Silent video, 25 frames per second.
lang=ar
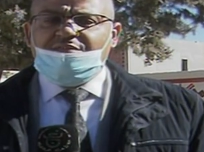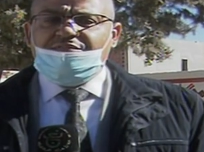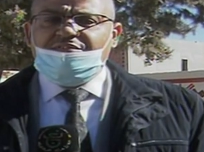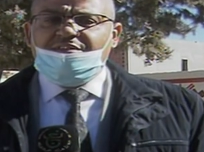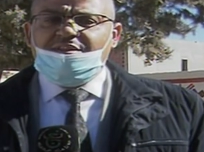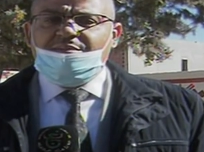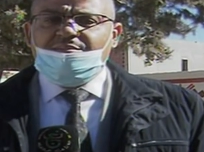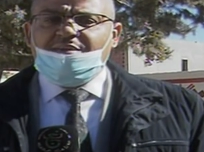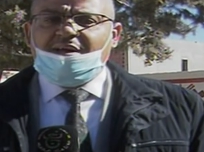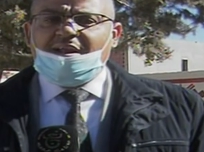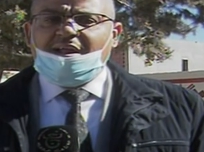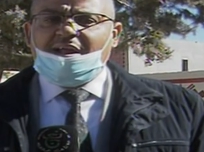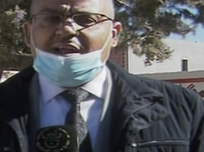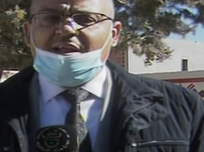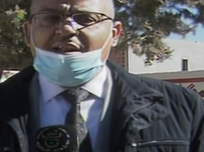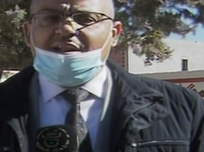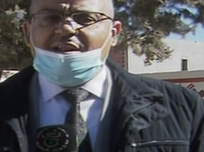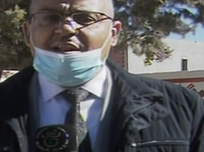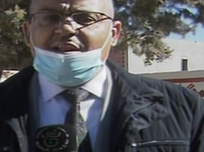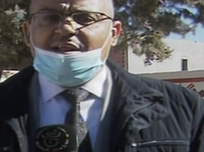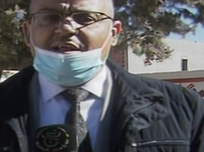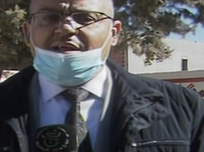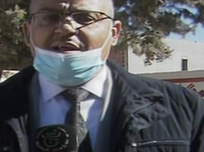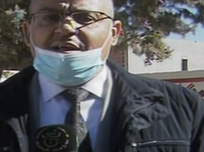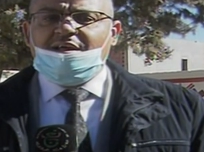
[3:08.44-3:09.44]
في المراحل
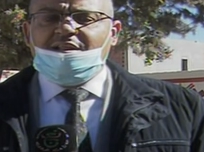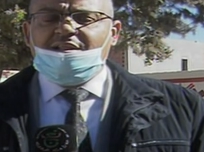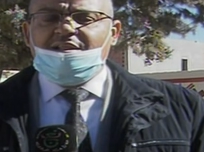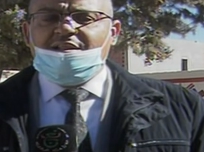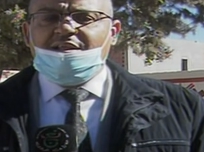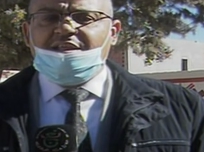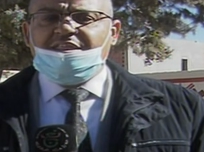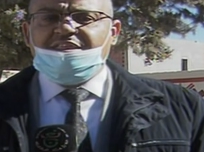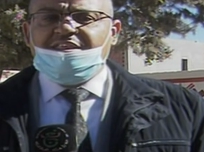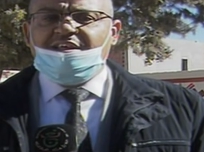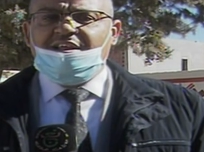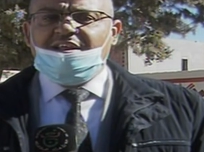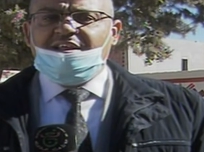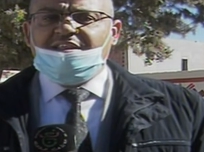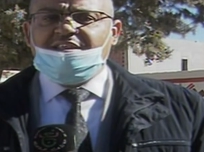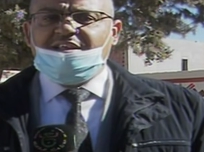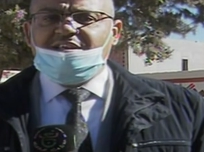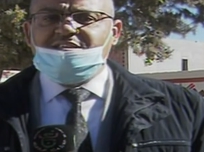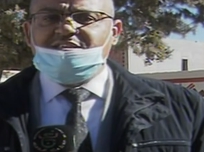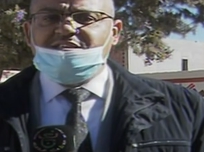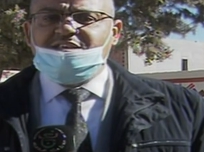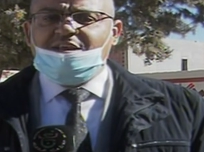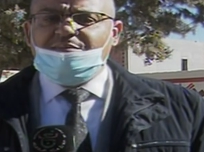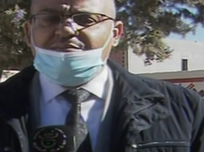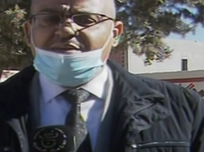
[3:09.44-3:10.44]
الثلاثة
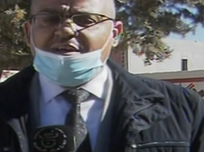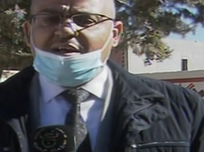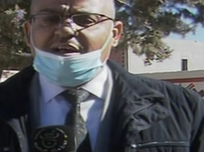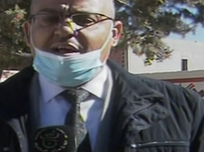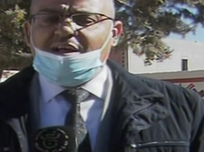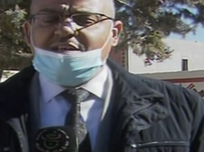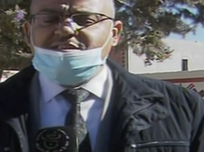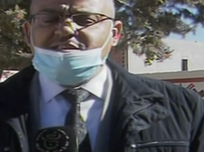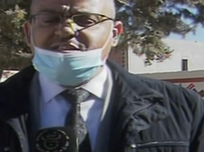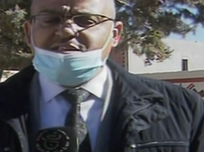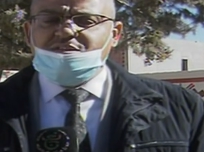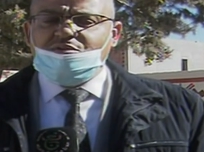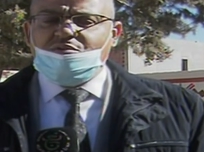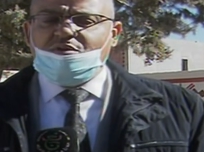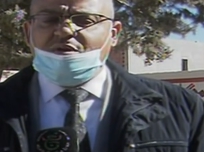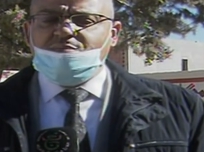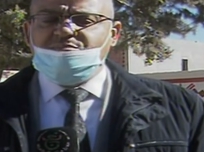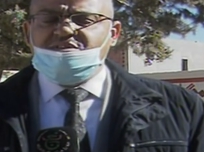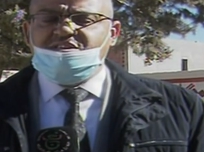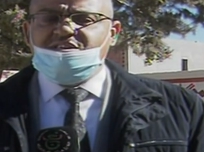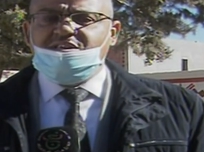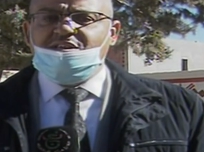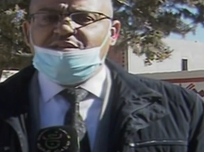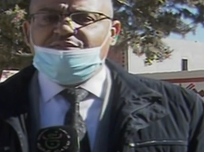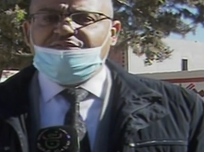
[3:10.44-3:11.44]
السابقة
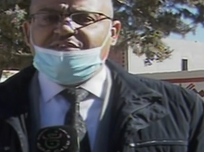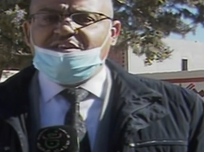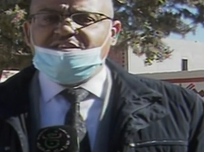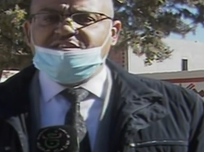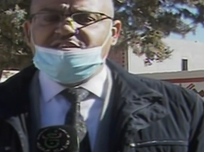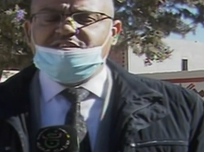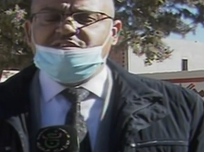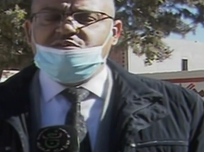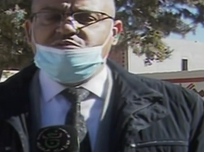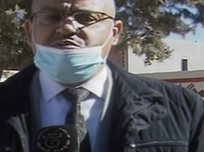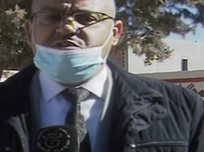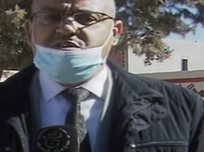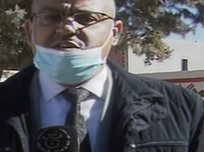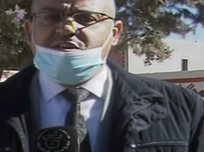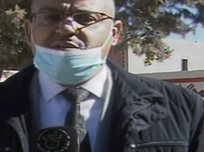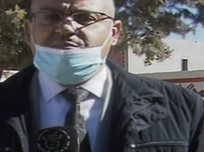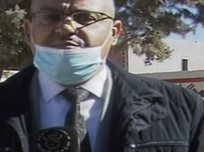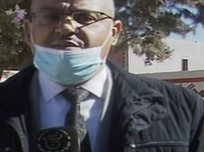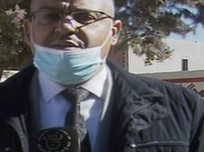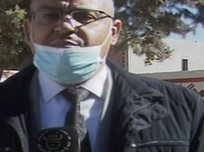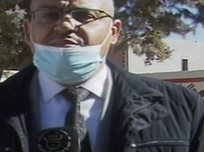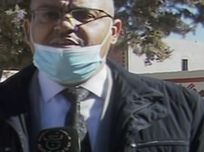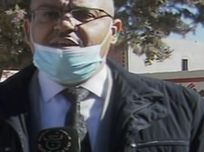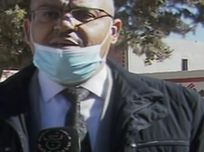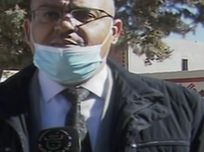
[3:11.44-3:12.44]
56.96%
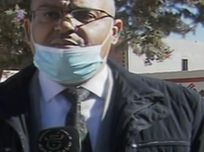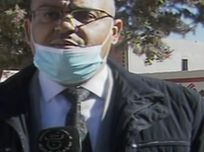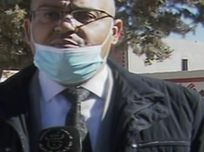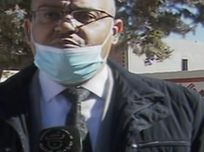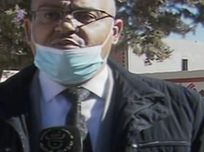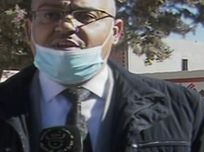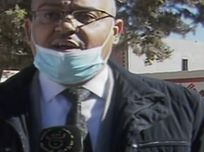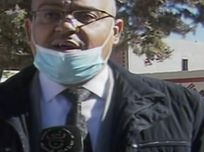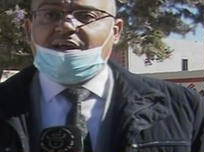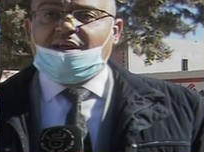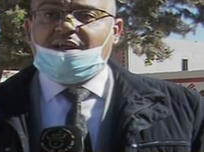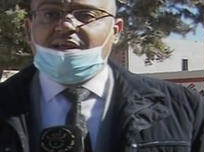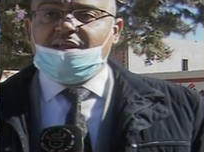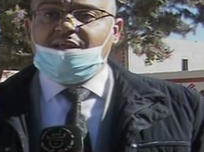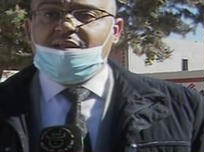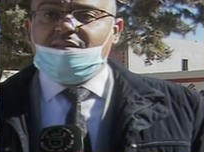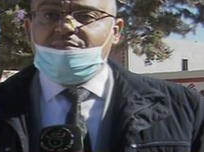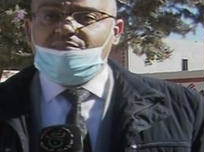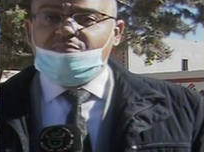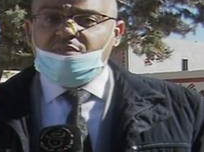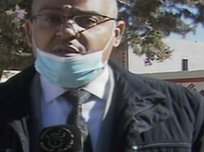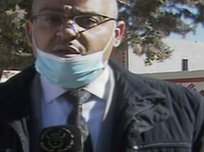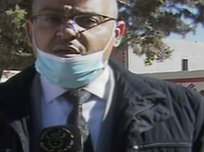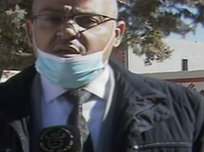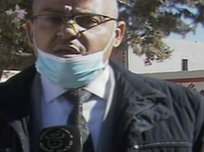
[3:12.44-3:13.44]
من الملقحين
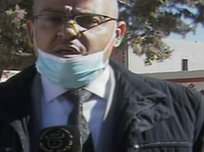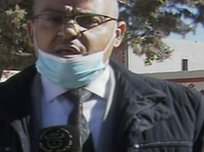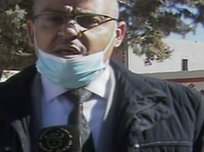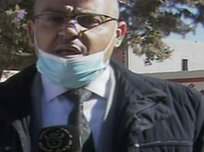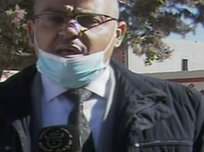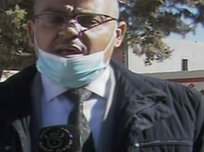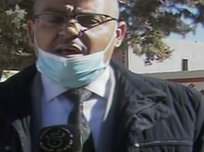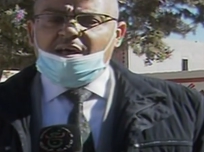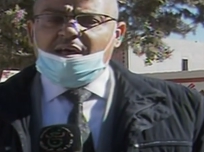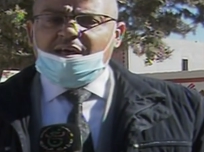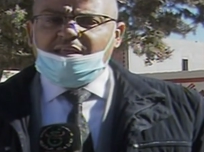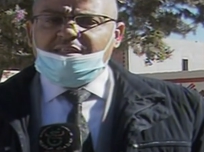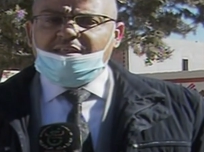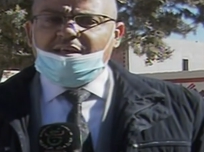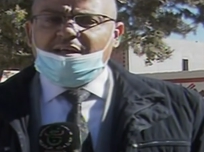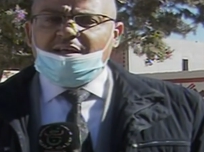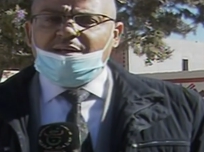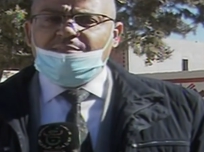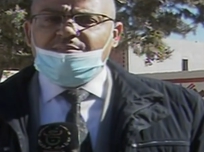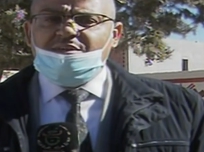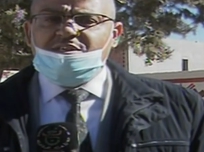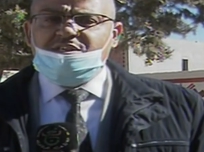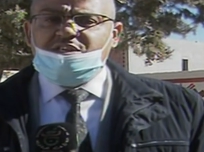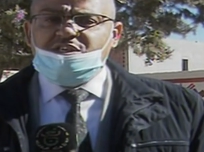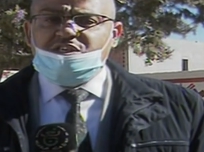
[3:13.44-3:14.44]

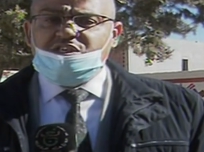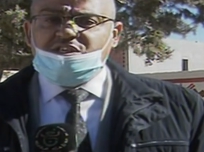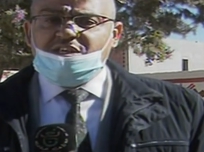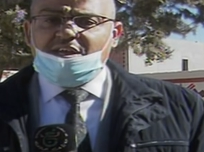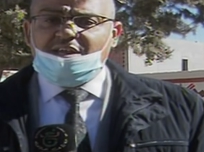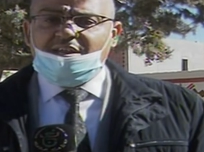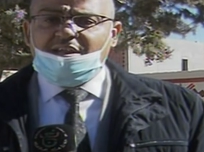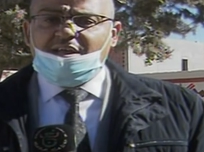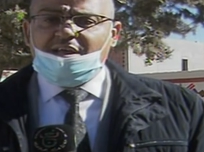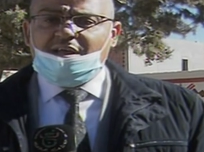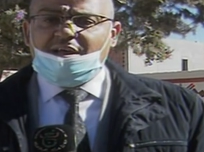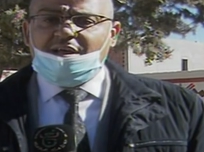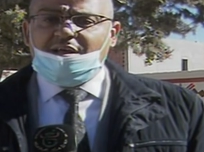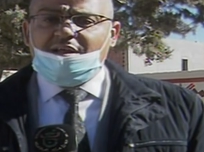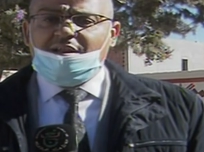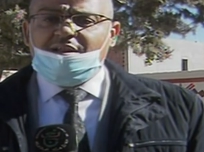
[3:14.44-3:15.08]
هذا ما شجعنا